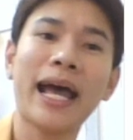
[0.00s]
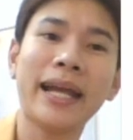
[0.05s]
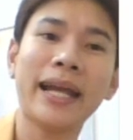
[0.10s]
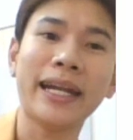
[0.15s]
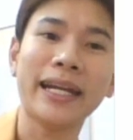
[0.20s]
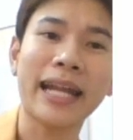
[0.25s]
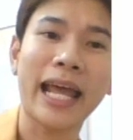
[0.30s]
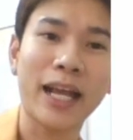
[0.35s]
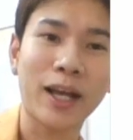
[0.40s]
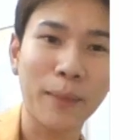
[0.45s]
ได้
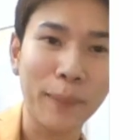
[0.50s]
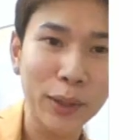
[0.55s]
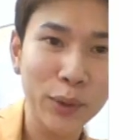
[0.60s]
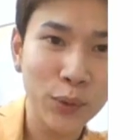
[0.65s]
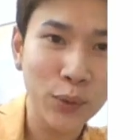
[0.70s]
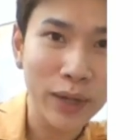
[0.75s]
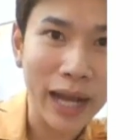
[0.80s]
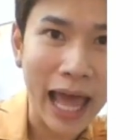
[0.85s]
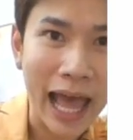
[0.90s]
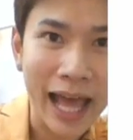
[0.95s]
ไหนก็มา
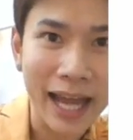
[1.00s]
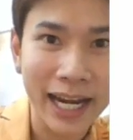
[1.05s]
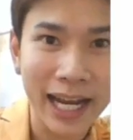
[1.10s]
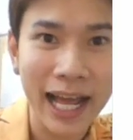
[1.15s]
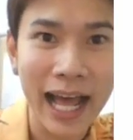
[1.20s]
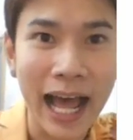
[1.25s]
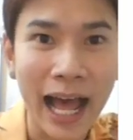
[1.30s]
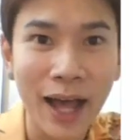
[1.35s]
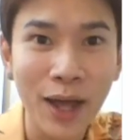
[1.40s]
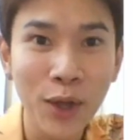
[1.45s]
ดูแล้วนะ
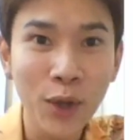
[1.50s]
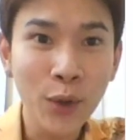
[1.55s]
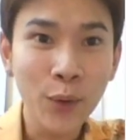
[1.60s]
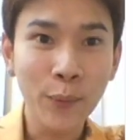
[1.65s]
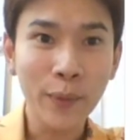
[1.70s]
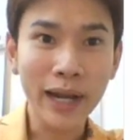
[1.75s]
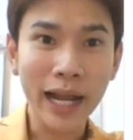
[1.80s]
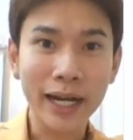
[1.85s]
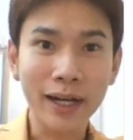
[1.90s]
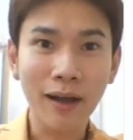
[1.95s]
คะ
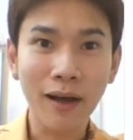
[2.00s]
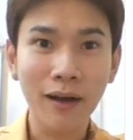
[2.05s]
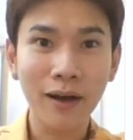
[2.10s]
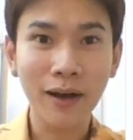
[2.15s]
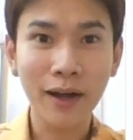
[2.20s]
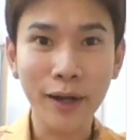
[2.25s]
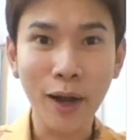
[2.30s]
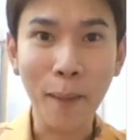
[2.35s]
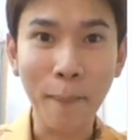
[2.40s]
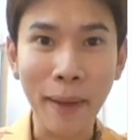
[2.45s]
เวลาท่อง
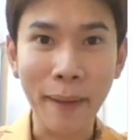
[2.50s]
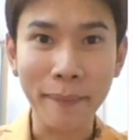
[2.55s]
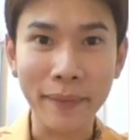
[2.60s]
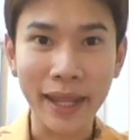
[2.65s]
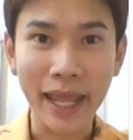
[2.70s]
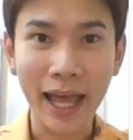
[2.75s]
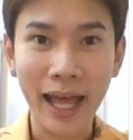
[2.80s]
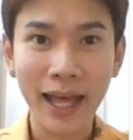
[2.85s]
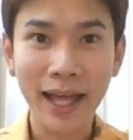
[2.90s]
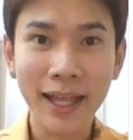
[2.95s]
ก็ท่องแบบ
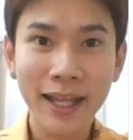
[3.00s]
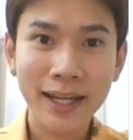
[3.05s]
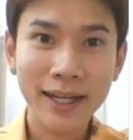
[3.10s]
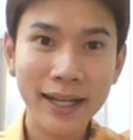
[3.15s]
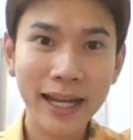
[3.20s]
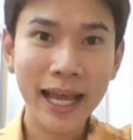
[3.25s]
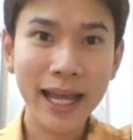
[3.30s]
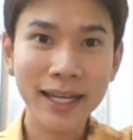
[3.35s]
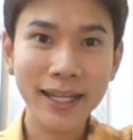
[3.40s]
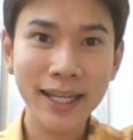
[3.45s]
นี้
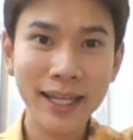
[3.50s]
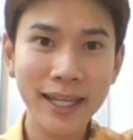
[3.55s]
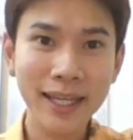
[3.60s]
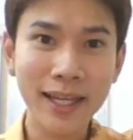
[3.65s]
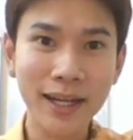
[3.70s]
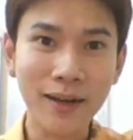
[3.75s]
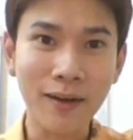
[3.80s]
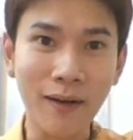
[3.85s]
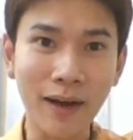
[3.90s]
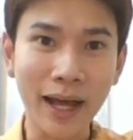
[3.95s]
หน้าที่
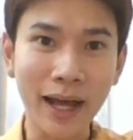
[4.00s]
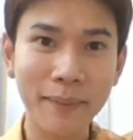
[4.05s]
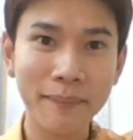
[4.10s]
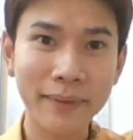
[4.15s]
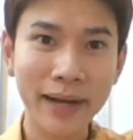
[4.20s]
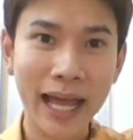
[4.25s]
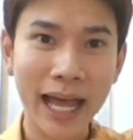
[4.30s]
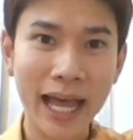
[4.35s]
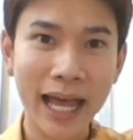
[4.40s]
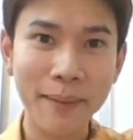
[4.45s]
ของ
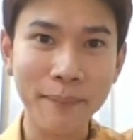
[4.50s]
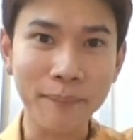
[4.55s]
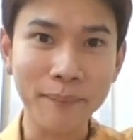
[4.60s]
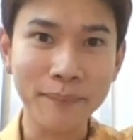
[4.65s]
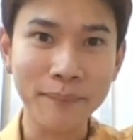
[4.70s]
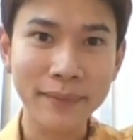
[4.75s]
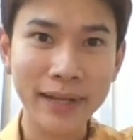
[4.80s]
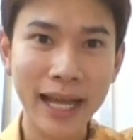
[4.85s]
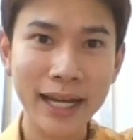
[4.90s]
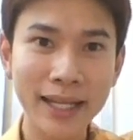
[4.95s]
คำนาม
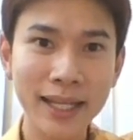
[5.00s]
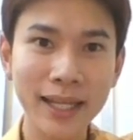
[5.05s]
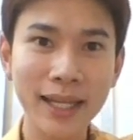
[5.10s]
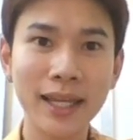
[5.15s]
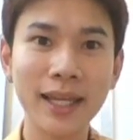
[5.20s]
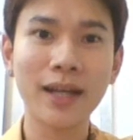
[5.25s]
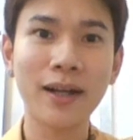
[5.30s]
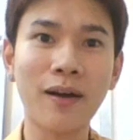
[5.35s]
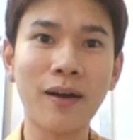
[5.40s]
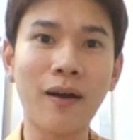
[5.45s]
หน้าที่
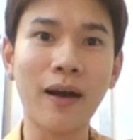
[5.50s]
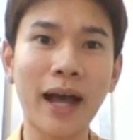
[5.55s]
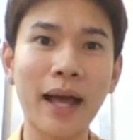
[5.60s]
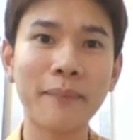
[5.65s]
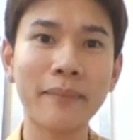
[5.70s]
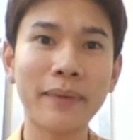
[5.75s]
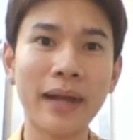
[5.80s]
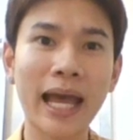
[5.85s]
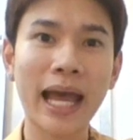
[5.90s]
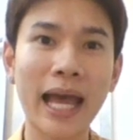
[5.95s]
ของ
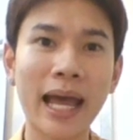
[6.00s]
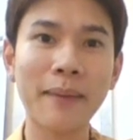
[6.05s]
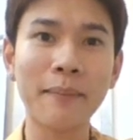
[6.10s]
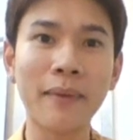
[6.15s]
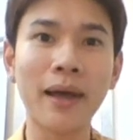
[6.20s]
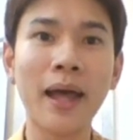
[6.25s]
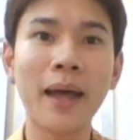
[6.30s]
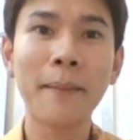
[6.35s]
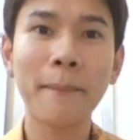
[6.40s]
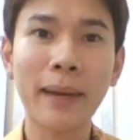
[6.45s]
คำนาม
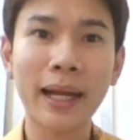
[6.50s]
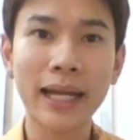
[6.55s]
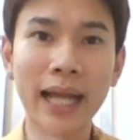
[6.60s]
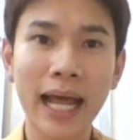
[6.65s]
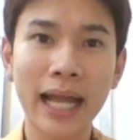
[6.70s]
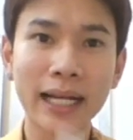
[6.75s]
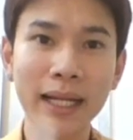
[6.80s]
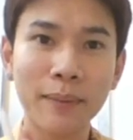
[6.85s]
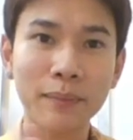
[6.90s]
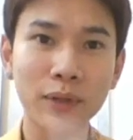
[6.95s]
ประ
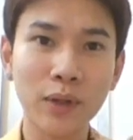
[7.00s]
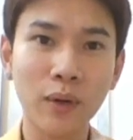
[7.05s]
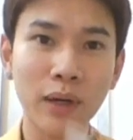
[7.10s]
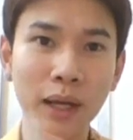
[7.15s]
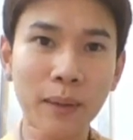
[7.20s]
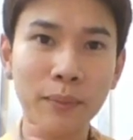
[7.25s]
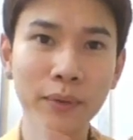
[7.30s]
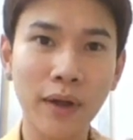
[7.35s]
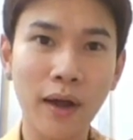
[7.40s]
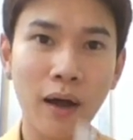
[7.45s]
ธานกำตรง
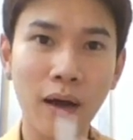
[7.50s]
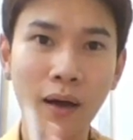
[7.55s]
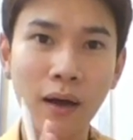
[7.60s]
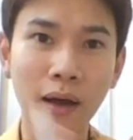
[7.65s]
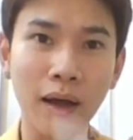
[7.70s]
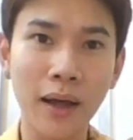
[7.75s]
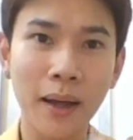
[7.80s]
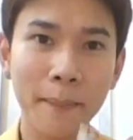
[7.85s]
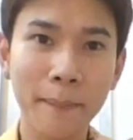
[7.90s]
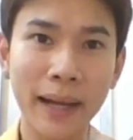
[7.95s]
กำรอง
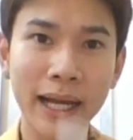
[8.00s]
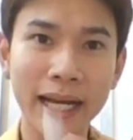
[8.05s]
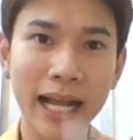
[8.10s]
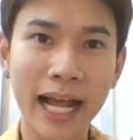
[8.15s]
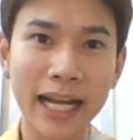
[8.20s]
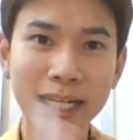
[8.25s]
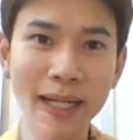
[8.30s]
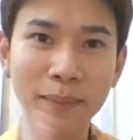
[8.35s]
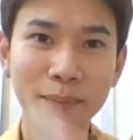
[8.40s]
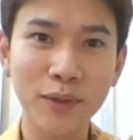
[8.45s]
ประธา
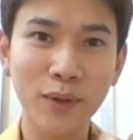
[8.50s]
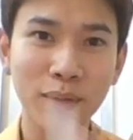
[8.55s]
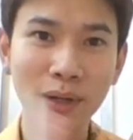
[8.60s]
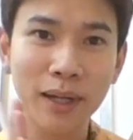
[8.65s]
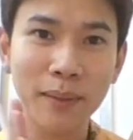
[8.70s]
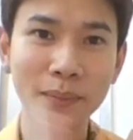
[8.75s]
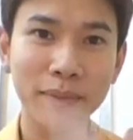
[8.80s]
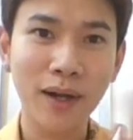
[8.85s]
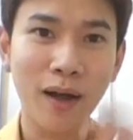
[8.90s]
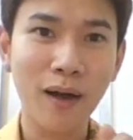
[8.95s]
นกำตรง
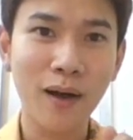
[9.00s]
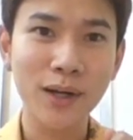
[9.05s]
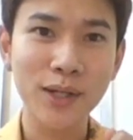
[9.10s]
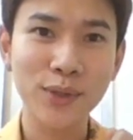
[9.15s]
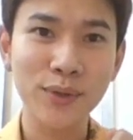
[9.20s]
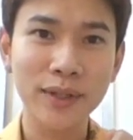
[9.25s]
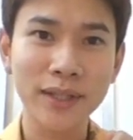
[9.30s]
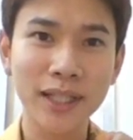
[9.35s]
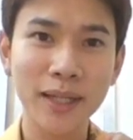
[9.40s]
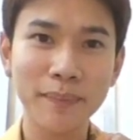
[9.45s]
กำรอง
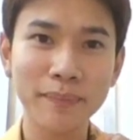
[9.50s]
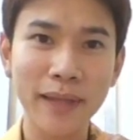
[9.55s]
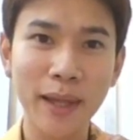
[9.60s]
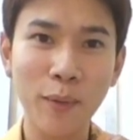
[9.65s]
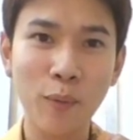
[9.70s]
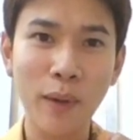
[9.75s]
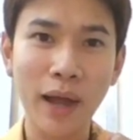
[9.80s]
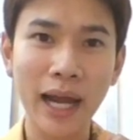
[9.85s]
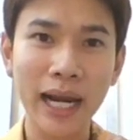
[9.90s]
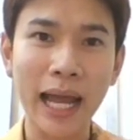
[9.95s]
ส่วนเติมเต็
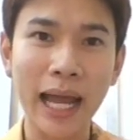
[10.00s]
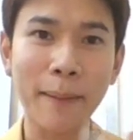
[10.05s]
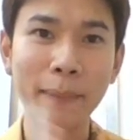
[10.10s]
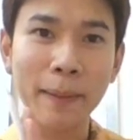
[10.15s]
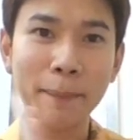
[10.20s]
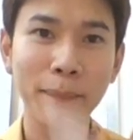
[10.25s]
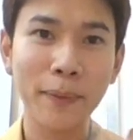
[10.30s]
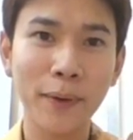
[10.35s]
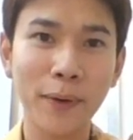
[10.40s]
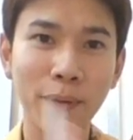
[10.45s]
มวางหลังเพ
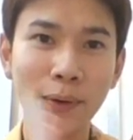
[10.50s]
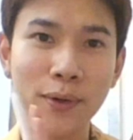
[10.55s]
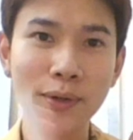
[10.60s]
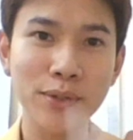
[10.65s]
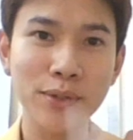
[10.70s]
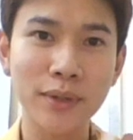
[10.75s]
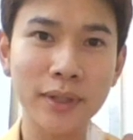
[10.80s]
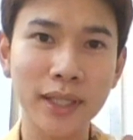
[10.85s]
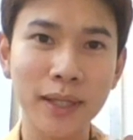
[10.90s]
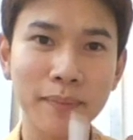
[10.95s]
ปโพ
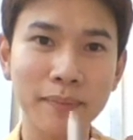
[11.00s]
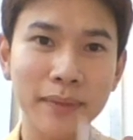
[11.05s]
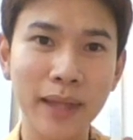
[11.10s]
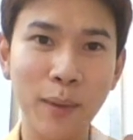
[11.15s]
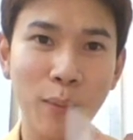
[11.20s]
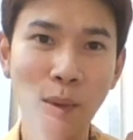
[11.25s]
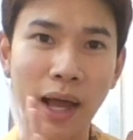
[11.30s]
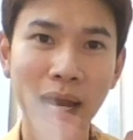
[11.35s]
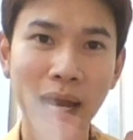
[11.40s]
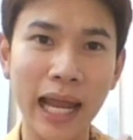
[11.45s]
ส่วนเติมเต็
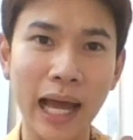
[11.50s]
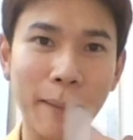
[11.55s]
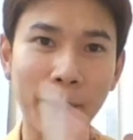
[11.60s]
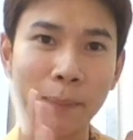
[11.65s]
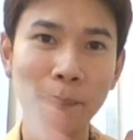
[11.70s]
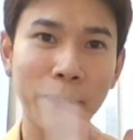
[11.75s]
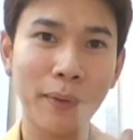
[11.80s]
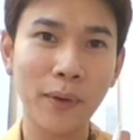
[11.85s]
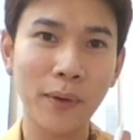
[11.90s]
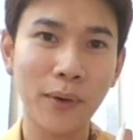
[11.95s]
มวางหลังเพ
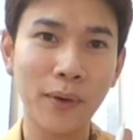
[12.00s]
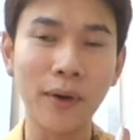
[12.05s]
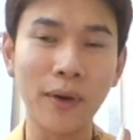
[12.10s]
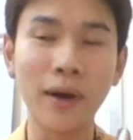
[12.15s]
ปโพ